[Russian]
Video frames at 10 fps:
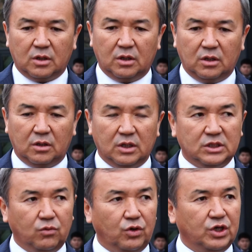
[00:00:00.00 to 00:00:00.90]
И на
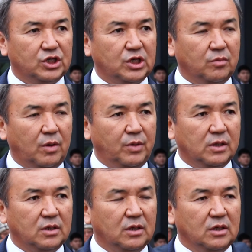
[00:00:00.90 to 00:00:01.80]
сегодняшний момент